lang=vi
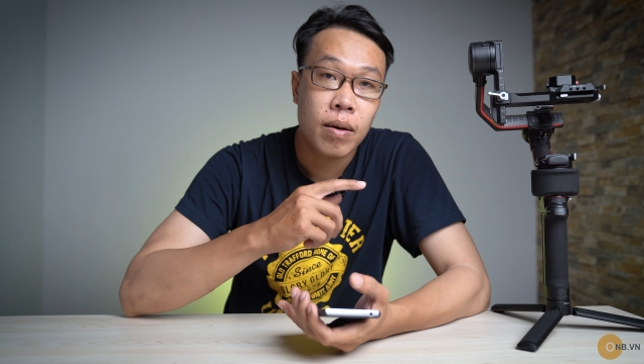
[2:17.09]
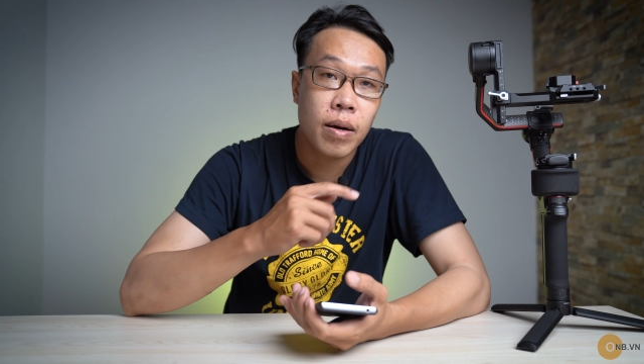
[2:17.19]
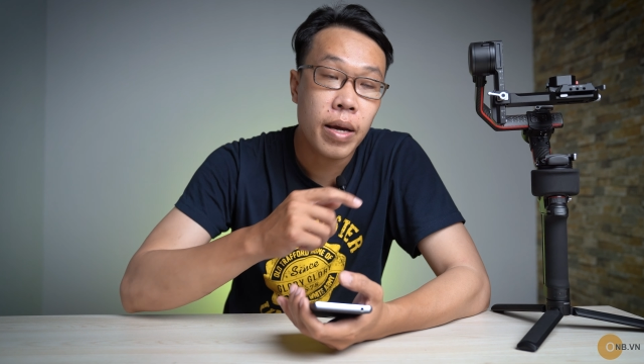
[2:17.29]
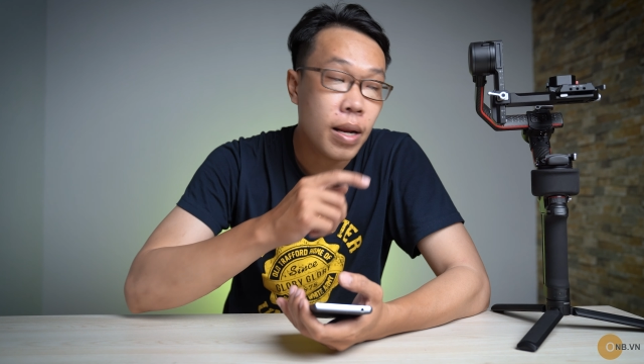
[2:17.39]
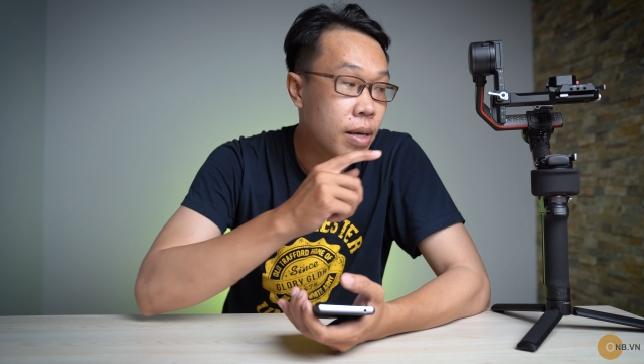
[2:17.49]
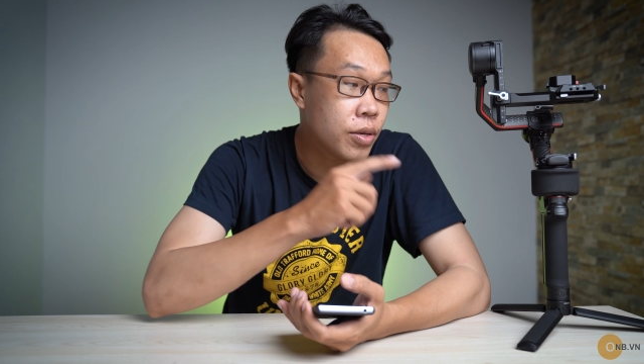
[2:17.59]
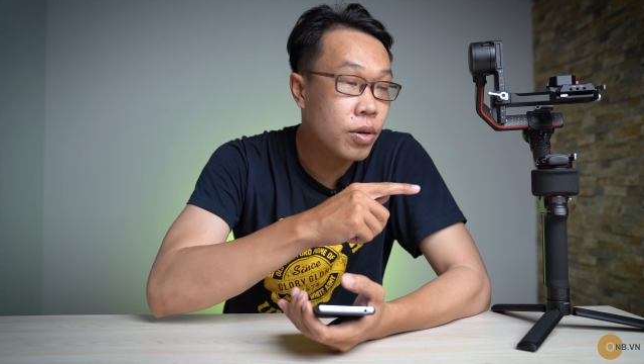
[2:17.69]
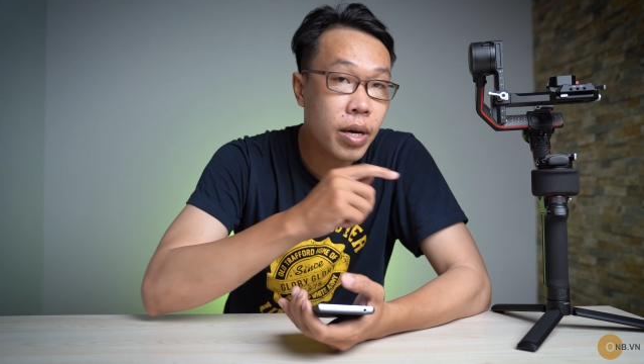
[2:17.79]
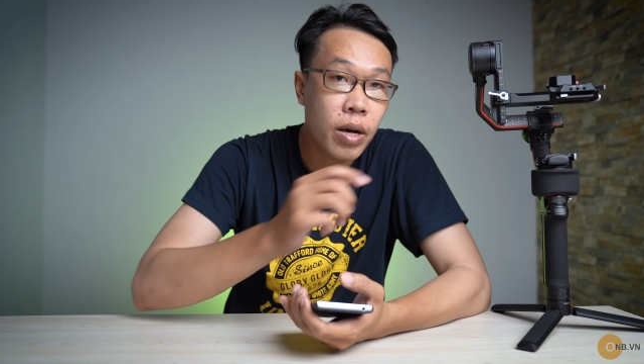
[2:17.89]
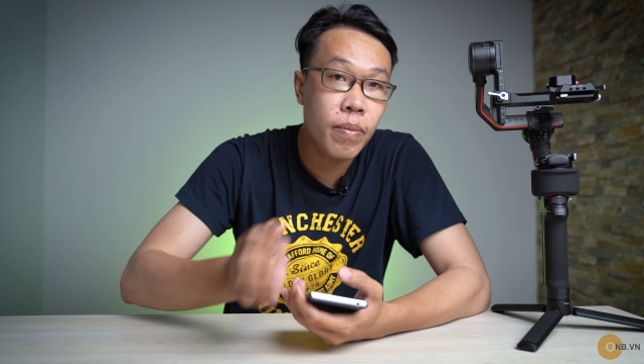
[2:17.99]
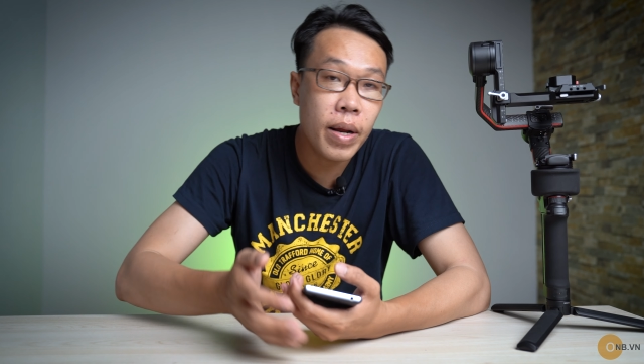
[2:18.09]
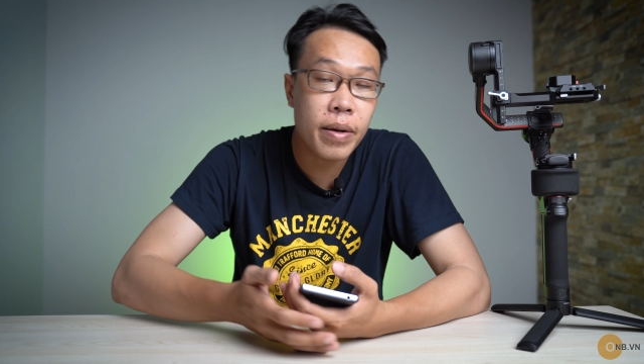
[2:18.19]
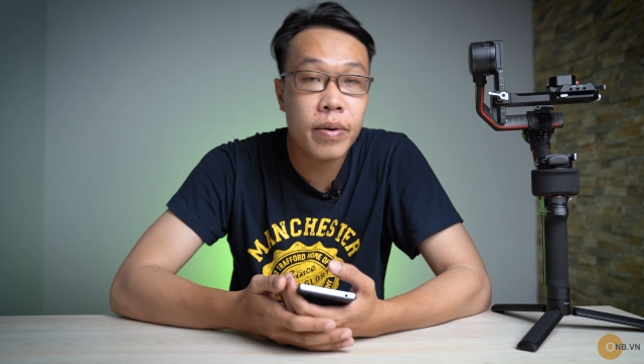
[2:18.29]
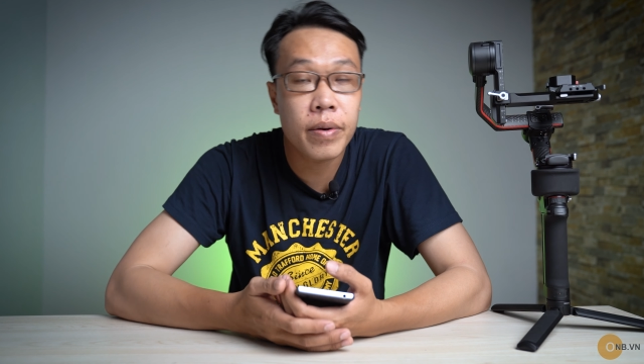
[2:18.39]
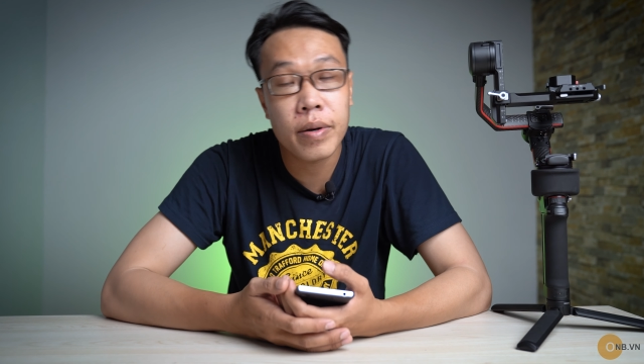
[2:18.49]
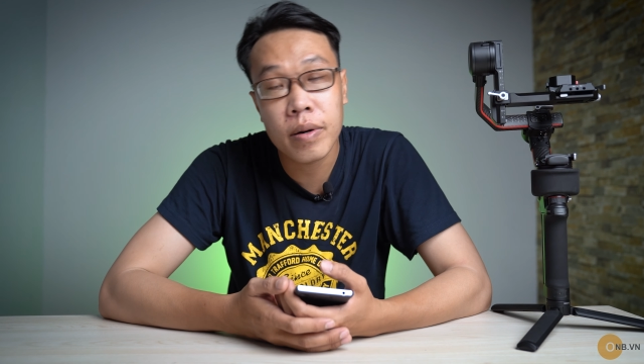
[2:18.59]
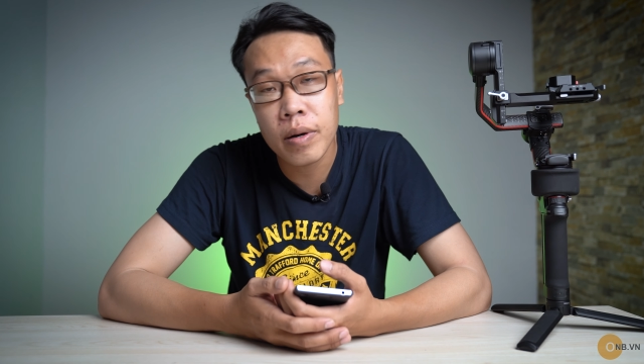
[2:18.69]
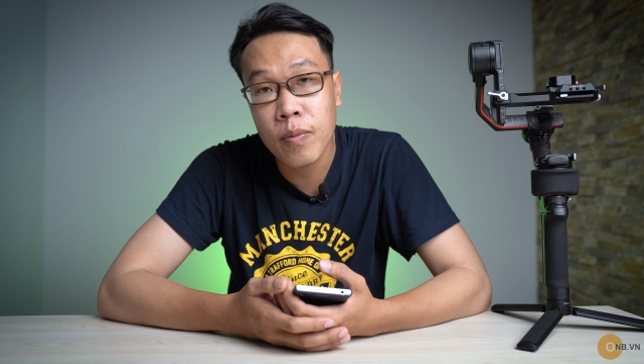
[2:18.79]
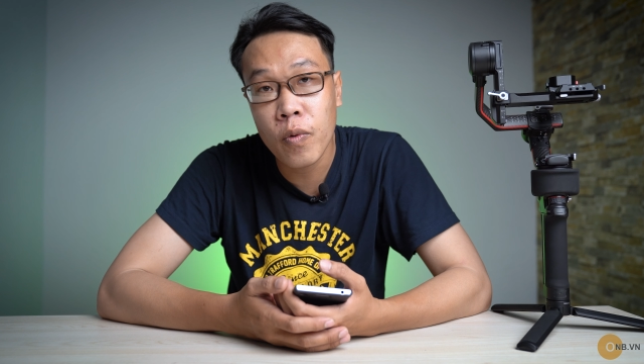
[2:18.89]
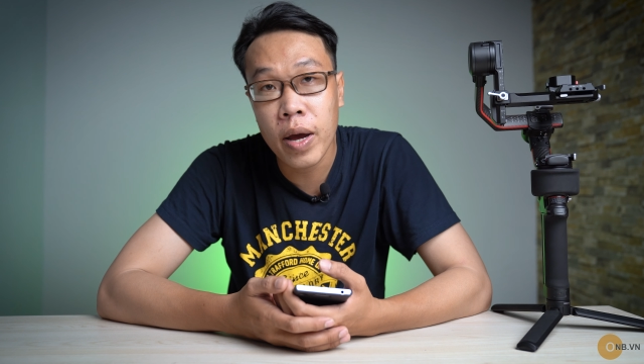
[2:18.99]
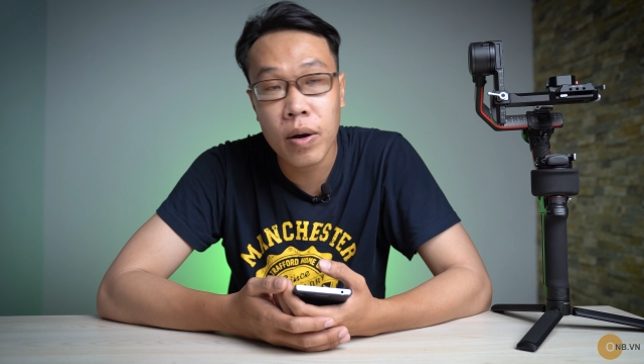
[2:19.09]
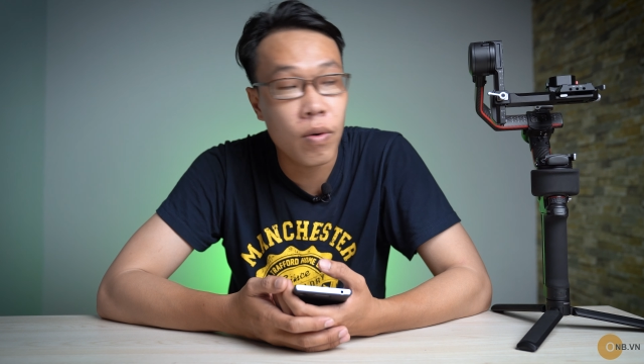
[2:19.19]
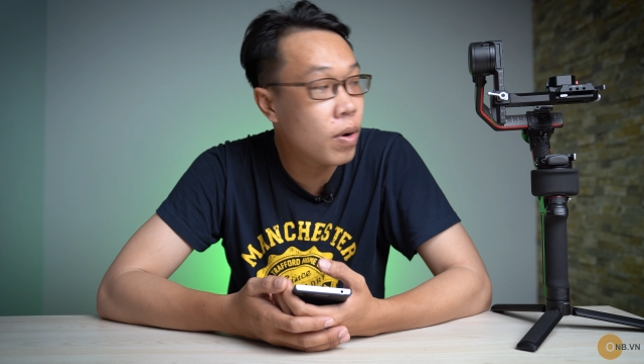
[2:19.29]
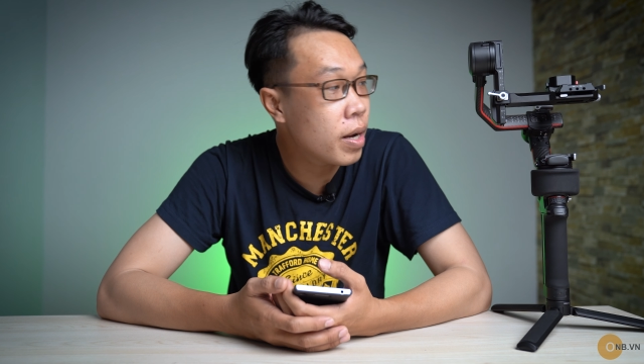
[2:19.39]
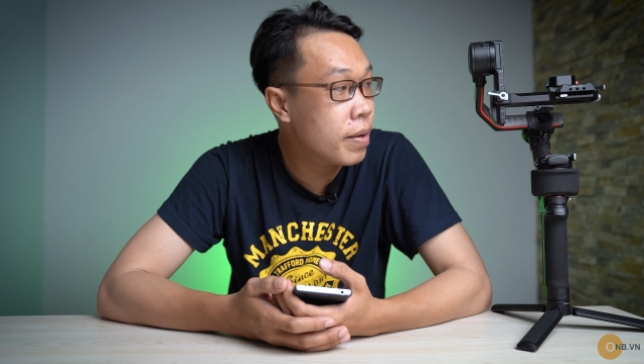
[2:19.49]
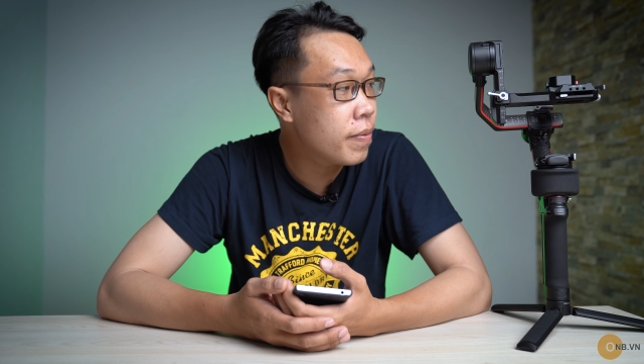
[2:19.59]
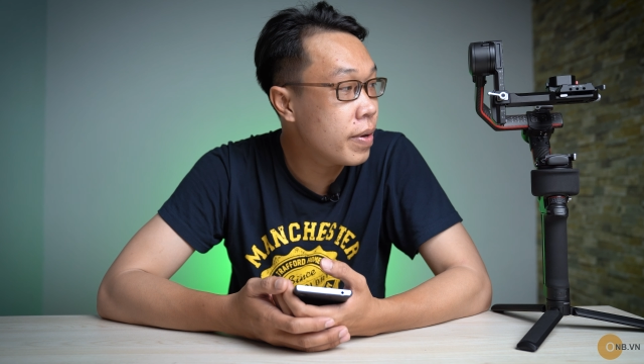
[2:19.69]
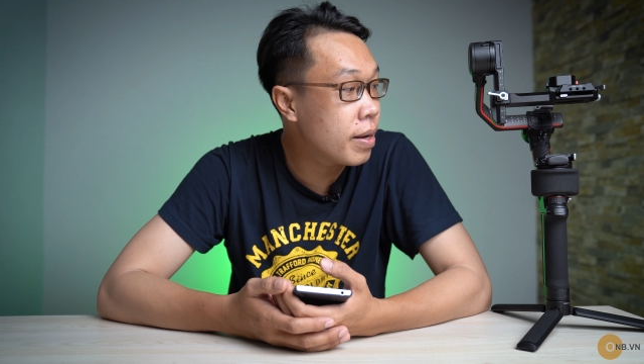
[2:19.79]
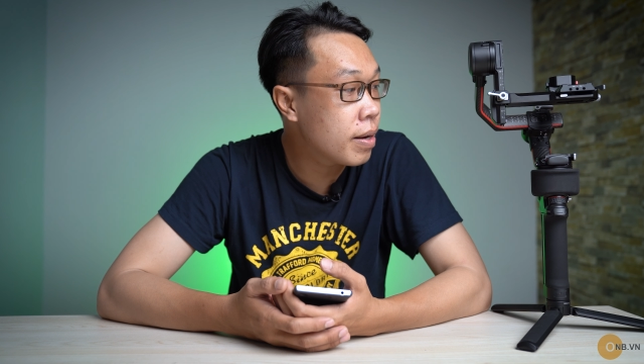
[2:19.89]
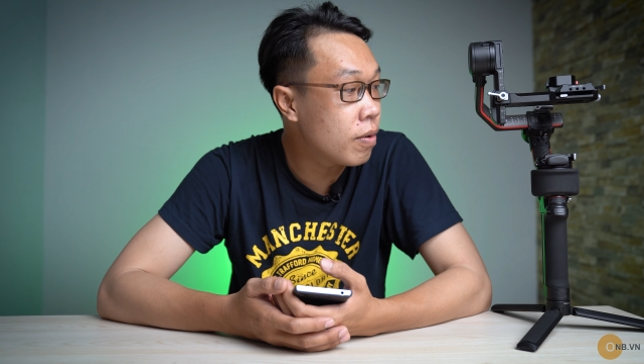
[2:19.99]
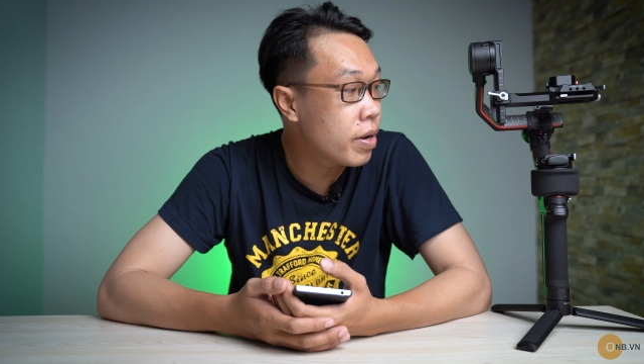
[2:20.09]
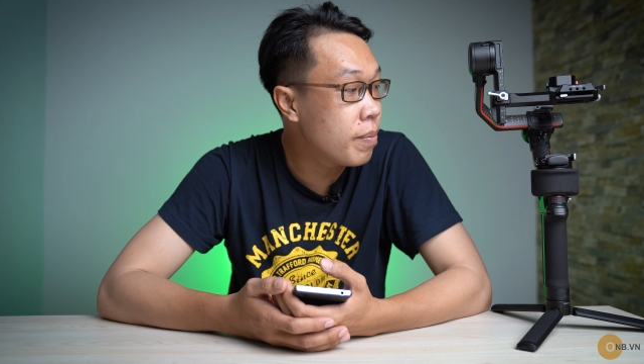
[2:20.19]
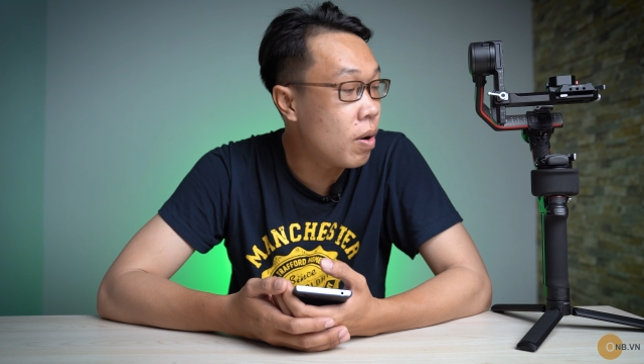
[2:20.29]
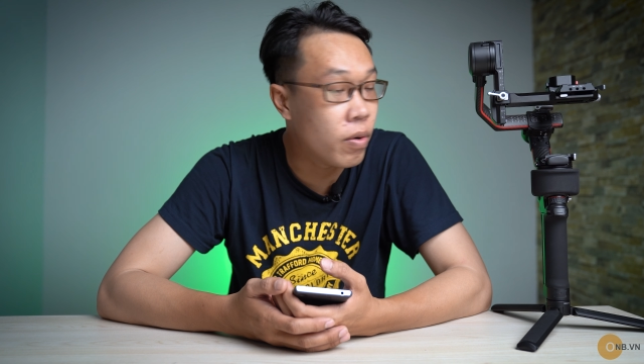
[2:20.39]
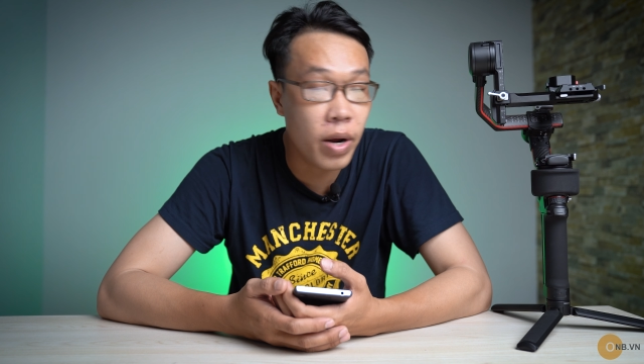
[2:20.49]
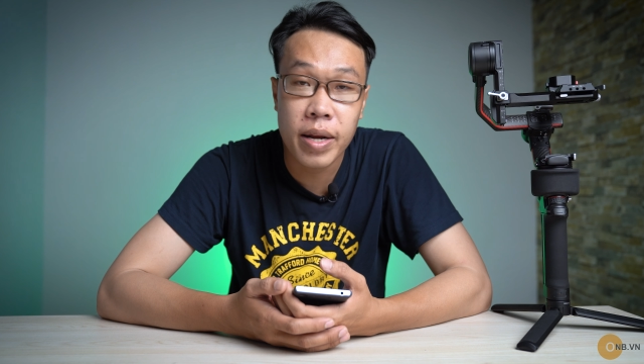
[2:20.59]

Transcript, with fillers: có nghĩa là trước khi update firmware của cái phiên của gimbal